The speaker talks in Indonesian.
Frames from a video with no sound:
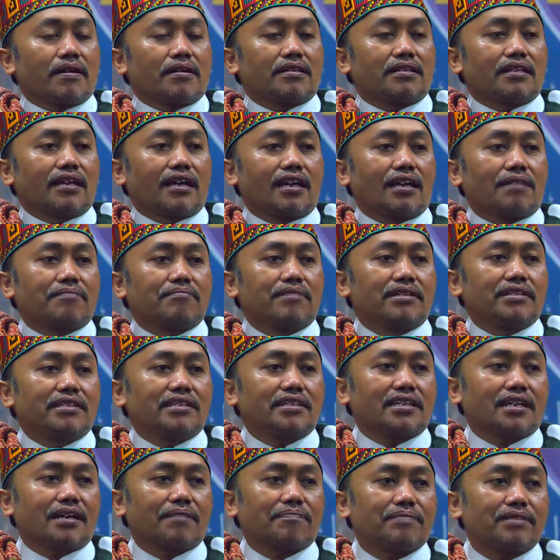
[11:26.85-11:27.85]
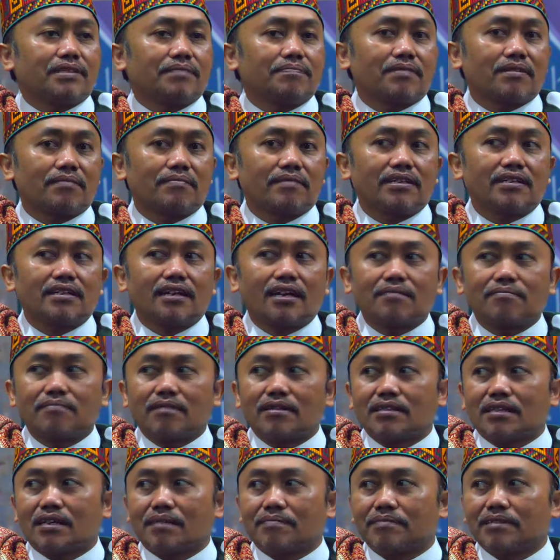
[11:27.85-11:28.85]
dalam menyikapi perbedaan
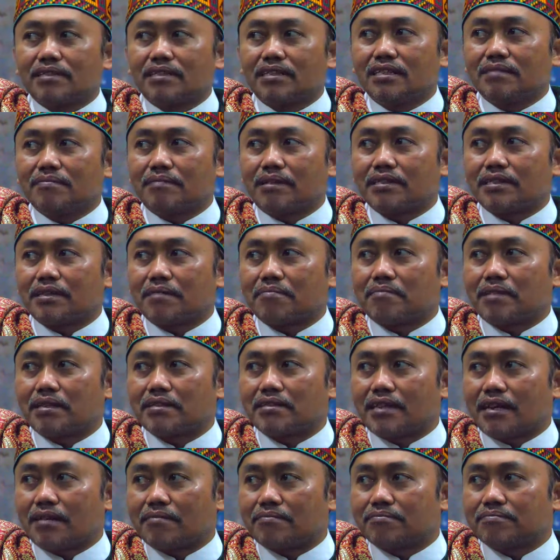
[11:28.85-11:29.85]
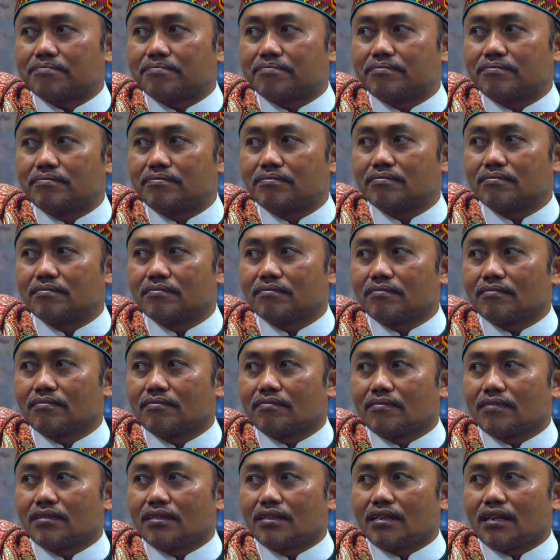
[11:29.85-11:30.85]
mazhab ini macam-macam
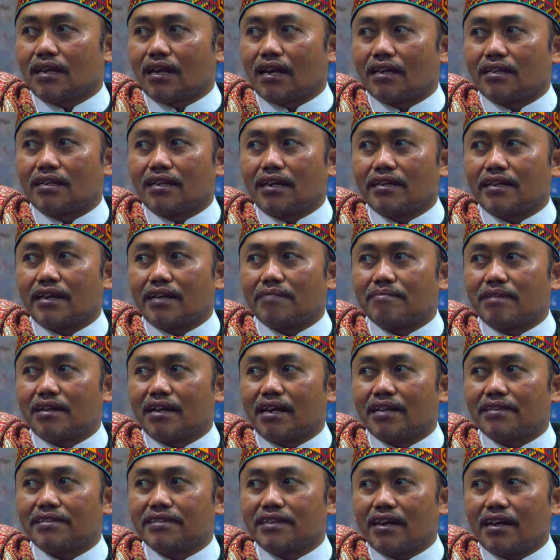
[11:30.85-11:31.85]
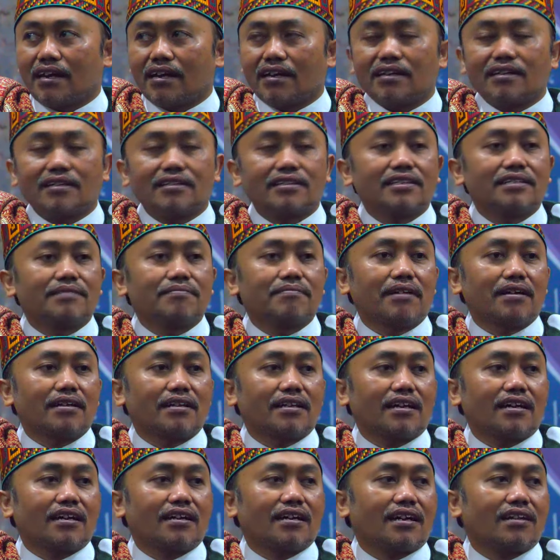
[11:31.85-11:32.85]
ada yang mengajak
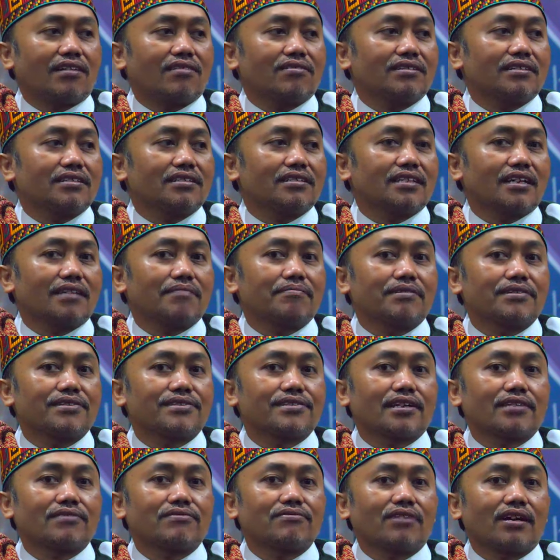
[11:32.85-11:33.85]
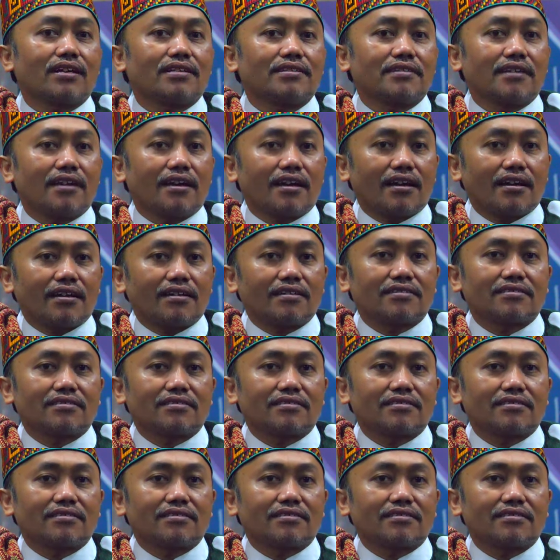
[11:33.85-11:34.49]
gimana kalau kita bersatu aja